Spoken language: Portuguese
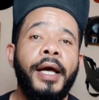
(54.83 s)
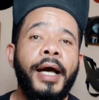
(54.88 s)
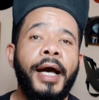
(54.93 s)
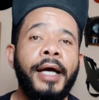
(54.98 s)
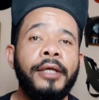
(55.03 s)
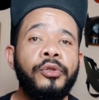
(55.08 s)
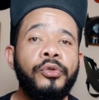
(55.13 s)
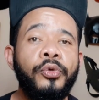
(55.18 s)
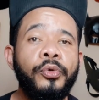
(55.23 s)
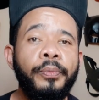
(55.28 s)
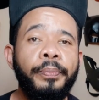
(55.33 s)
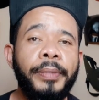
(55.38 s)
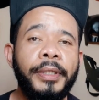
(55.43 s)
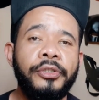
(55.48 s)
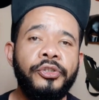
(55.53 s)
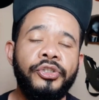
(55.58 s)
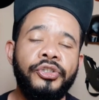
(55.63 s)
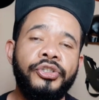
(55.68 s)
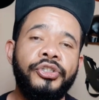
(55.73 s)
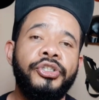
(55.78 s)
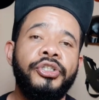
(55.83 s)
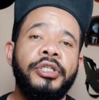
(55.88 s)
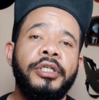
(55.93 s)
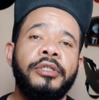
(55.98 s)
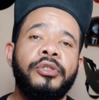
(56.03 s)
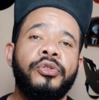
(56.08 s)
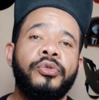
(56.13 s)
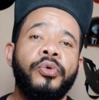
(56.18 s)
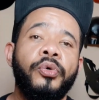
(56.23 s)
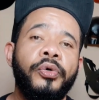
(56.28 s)
A dupla de
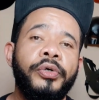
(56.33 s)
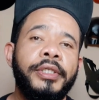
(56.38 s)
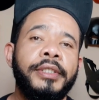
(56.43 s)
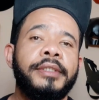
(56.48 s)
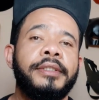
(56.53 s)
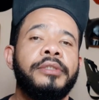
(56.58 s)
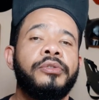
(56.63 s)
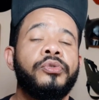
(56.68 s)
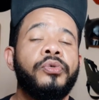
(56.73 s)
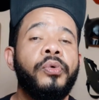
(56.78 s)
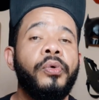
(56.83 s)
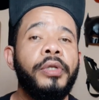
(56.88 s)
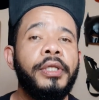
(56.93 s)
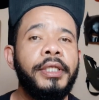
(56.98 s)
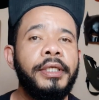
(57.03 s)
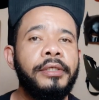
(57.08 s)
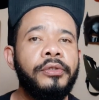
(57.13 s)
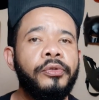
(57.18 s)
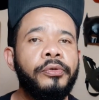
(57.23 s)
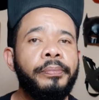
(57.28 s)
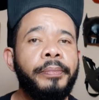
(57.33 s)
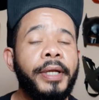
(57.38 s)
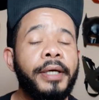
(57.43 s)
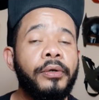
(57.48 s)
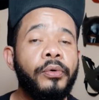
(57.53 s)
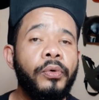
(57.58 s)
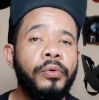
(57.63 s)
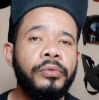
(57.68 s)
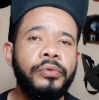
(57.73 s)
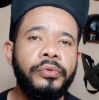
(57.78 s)
diretores escolhido para
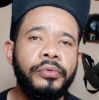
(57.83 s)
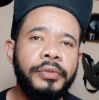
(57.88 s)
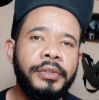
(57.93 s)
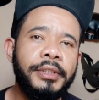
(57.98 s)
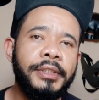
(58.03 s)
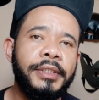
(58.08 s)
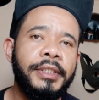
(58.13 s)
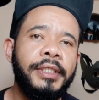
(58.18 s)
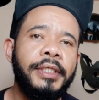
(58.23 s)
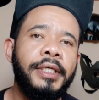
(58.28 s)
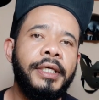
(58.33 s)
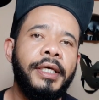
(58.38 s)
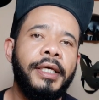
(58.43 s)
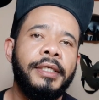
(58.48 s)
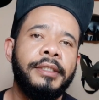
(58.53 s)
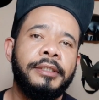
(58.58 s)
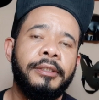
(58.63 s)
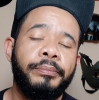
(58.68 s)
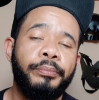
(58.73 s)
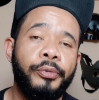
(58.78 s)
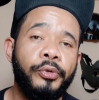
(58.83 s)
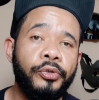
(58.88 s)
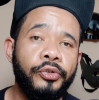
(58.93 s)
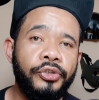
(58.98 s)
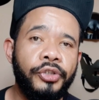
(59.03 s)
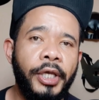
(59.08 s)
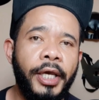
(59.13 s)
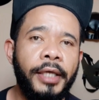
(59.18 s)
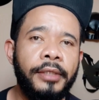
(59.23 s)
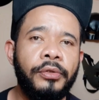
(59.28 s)
conduzir esse
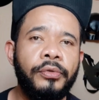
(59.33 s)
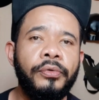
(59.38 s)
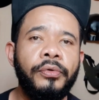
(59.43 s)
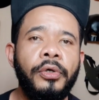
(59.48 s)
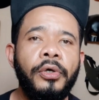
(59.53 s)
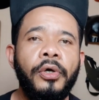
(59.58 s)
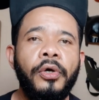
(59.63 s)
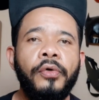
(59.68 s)
projeto